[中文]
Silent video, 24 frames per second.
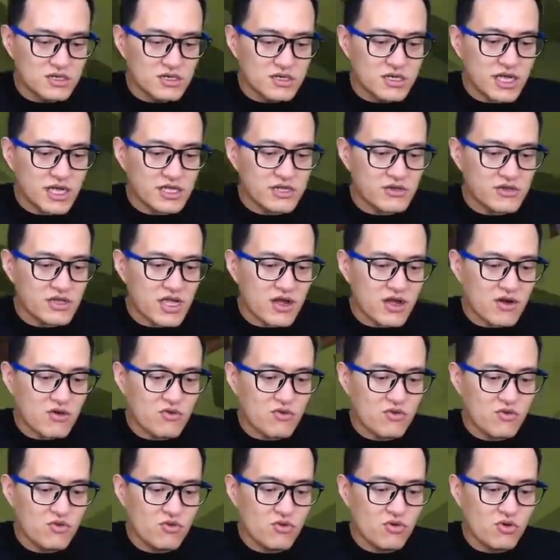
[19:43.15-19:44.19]
干掉他！
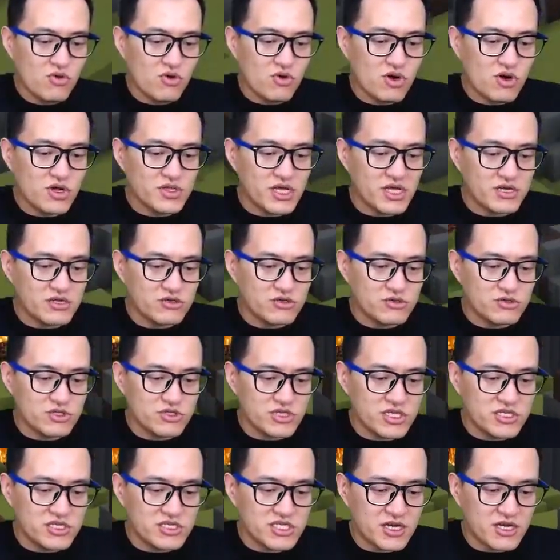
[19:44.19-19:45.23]
哇，那又那
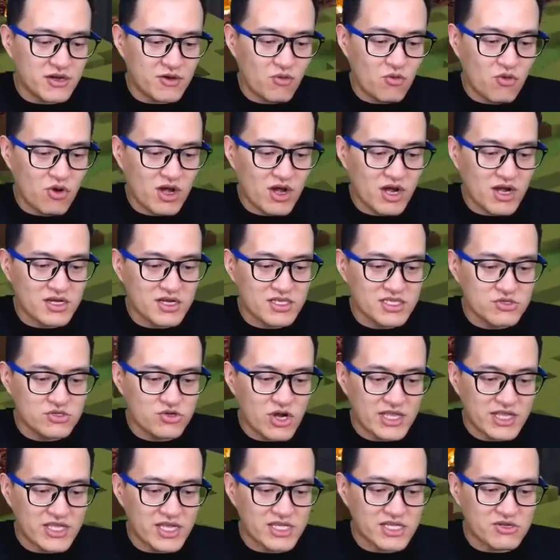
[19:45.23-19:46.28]
一下，哇，一
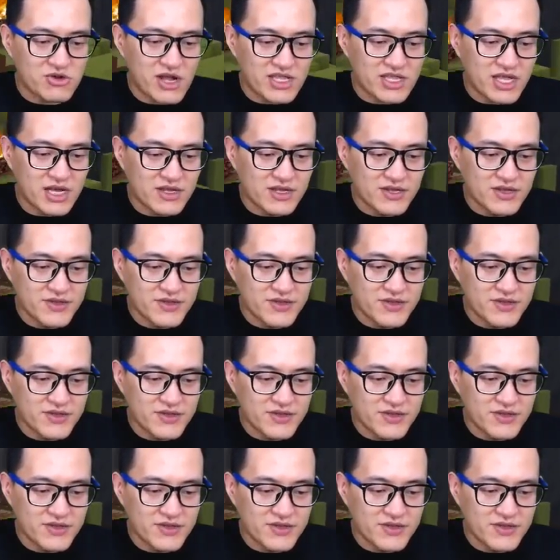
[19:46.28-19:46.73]
串的一串的，